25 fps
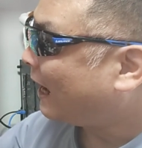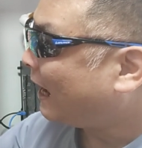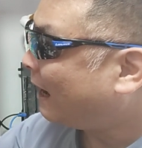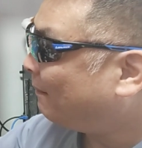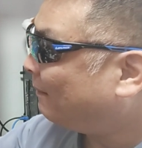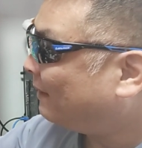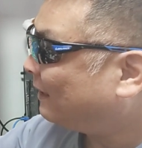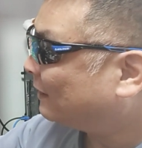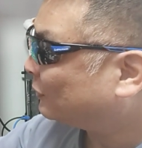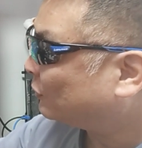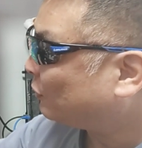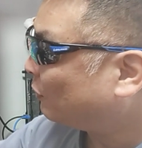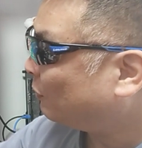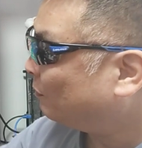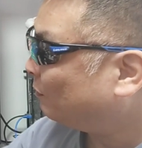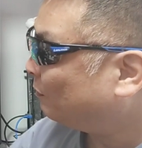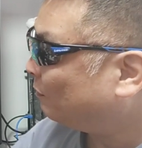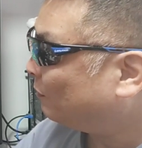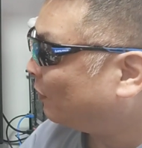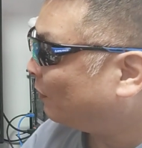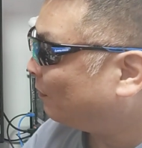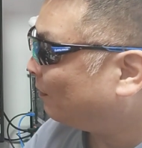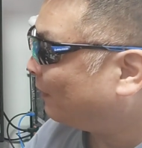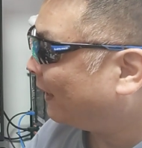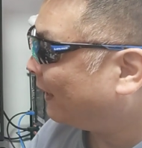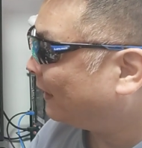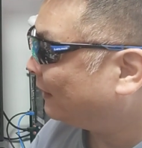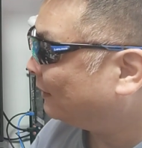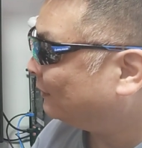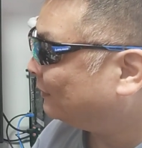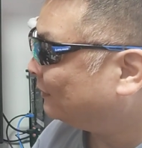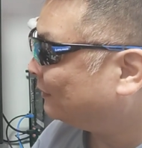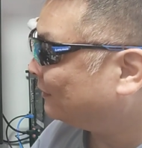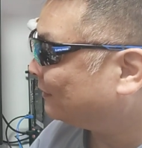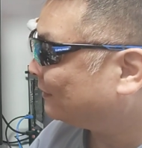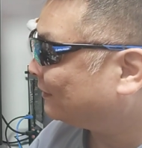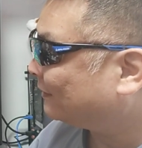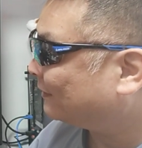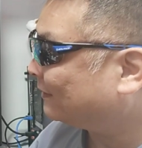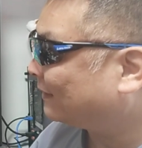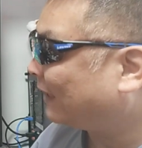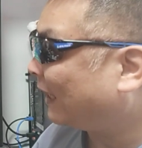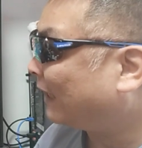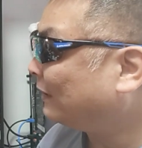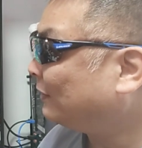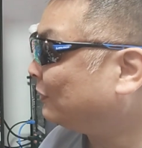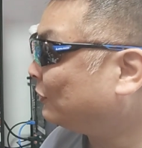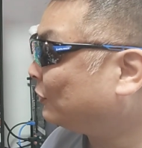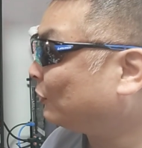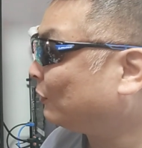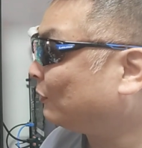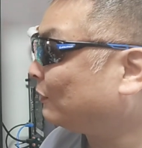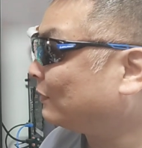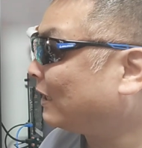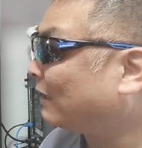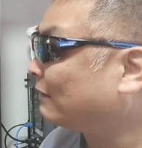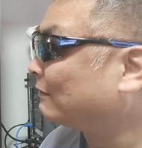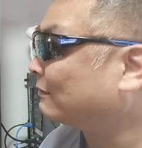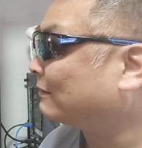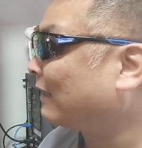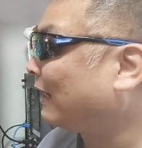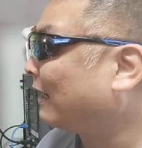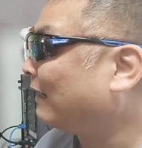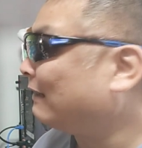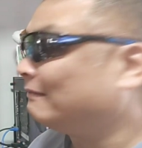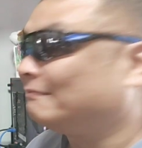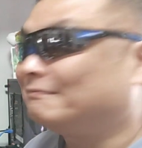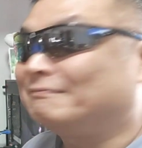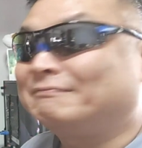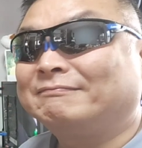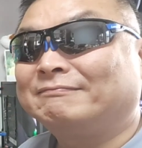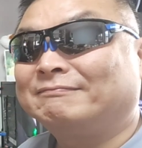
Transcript: アマゾンモバイル誕生なるか。